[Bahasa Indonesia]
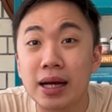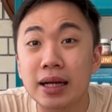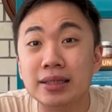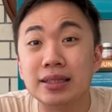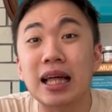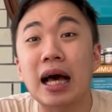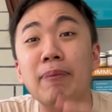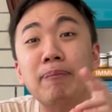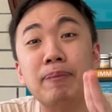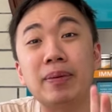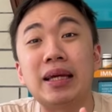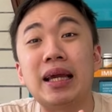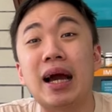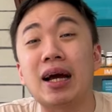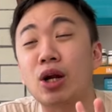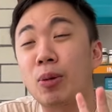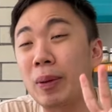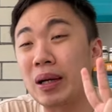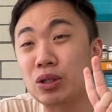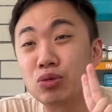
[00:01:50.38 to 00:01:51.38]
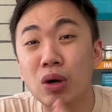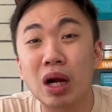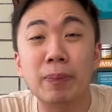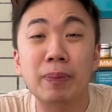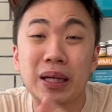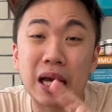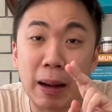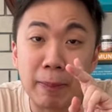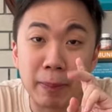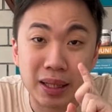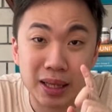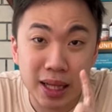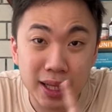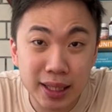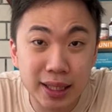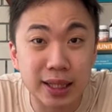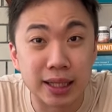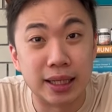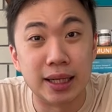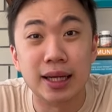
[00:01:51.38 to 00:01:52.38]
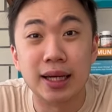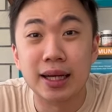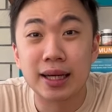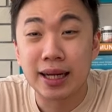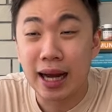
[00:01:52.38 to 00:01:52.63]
Tapi yang nomor dua lebih kampret lagi.